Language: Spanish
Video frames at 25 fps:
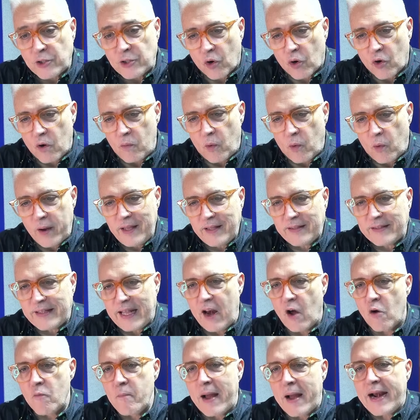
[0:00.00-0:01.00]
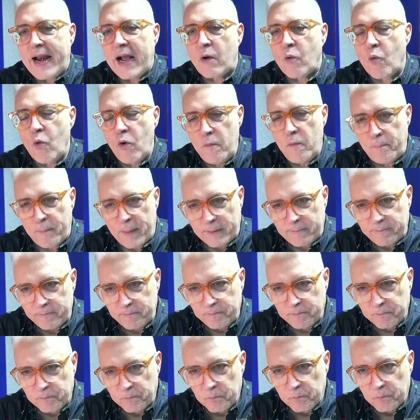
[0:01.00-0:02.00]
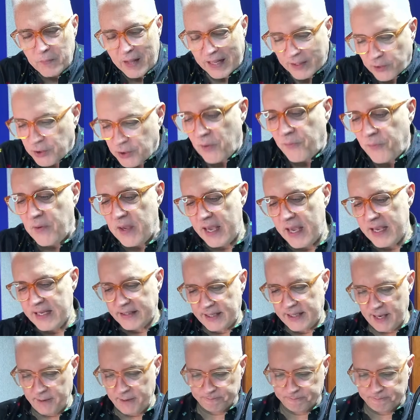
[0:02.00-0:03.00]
como este, la humana culpa. Entonces, fíjense,